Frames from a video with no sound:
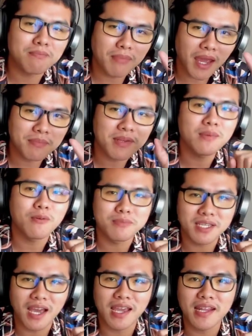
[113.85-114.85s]
แบบที่ผม
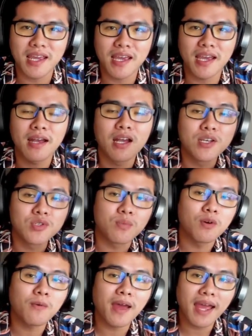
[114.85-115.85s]
ใช้นะฮะสม
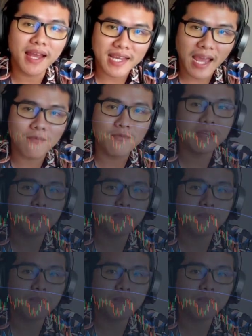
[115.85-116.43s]
มุติว่ากราฟวิ่ง